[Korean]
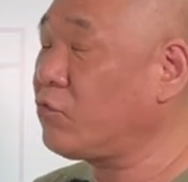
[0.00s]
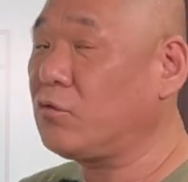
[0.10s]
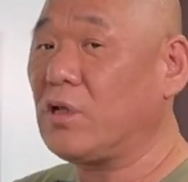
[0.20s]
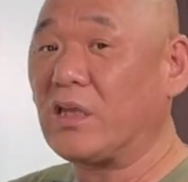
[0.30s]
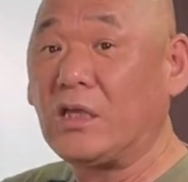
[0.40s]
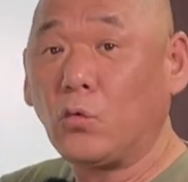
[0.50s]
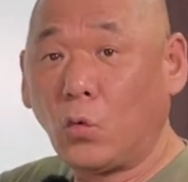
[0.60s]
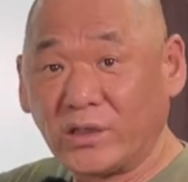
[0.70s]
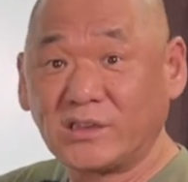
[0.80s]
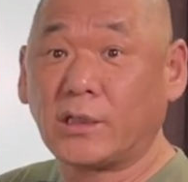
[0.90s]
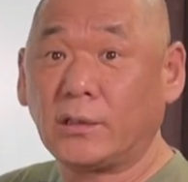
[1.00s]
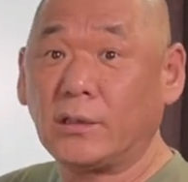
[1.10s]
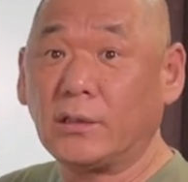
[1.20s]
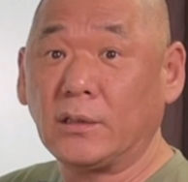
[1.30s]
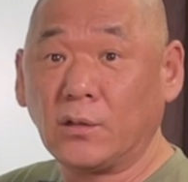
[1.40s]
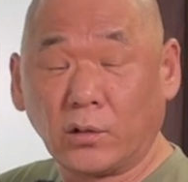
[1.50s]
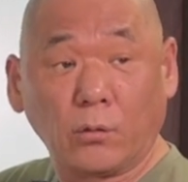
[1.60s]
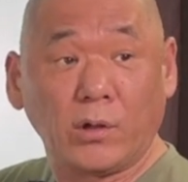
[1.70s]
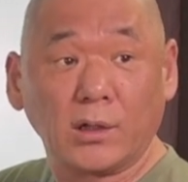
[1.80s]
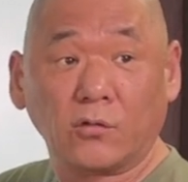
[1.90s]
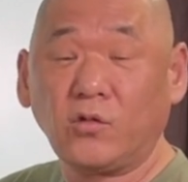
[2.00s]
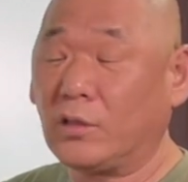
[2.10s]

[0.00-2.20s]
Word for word: 수 있는 기호화시킨 거라고 얘기할 수